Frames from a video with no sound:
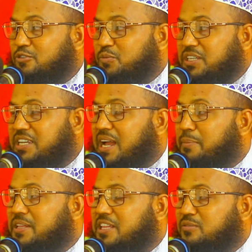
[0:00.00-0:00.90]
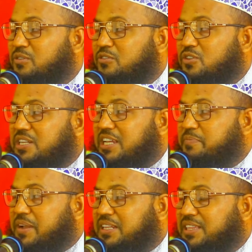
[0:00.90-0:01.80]
তুমি কি আমাদের মতো সেই
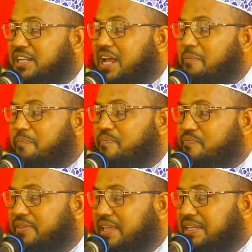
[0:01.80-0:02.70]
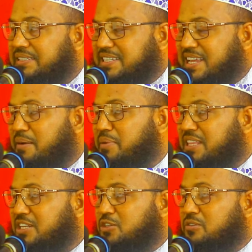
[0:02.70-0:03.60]
ব্যক্তি না যে
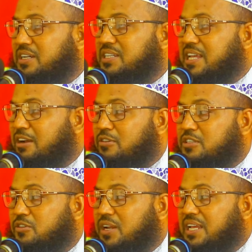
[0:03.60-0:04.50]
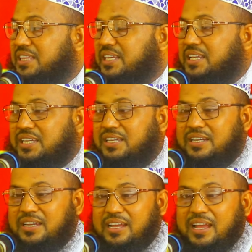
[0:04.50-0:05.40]
আমাদের সঙ্গে ছাগল চড়াইতে
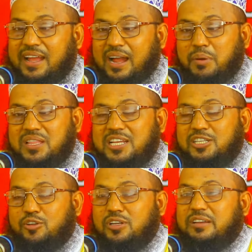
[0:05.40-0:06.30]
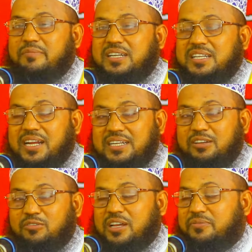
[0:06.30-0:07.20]
আমাদের সঙ্গে মাঠে ঘাটে
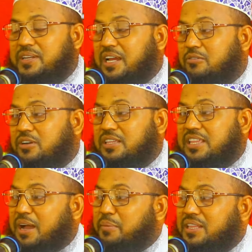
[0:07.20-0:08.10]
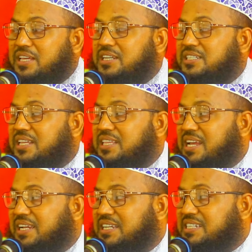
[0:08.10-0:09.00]
ঘোরাফেরা করতে আমাদের সাথে
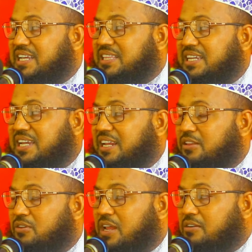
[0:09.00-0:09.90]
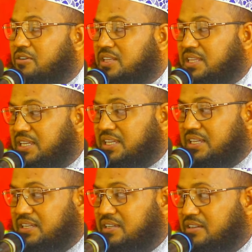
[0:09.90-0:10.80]
একই সাথে খেলাধুলা করতে
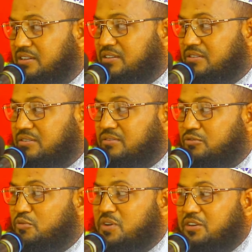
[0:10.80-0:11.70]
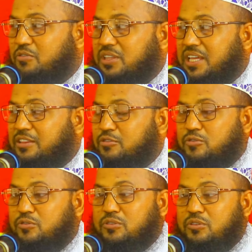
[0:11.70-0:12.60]
তোমার কথা এত
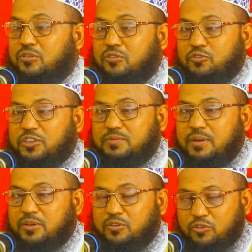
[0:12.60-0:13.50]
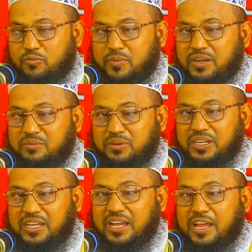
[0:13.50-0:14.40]
সুন্দর হলো কিভাবে লোকমান
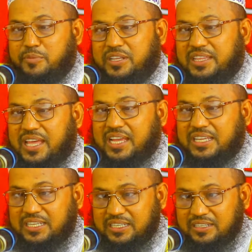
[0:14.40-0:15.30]
বলে হ্যাঁ আমি তাই